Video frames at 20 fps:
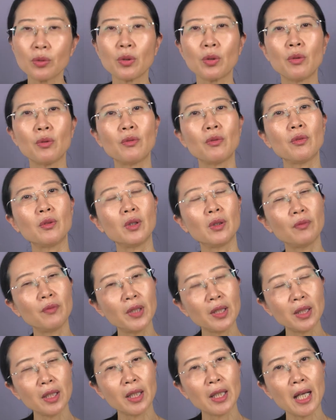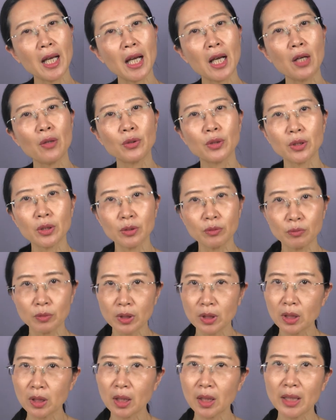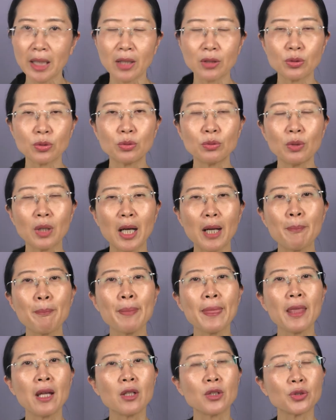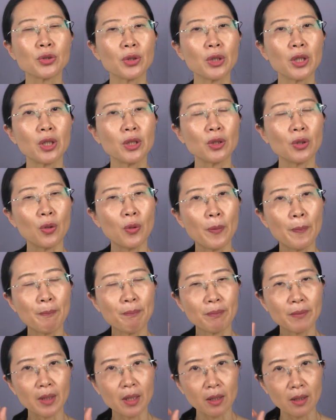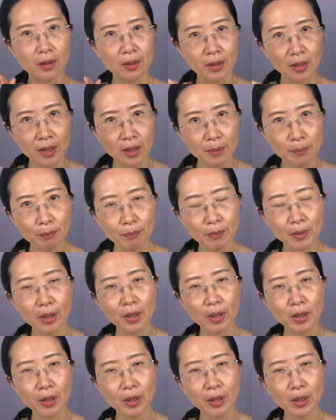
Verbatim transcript: 有问题啊，或者心里打怵啊，所以有那一。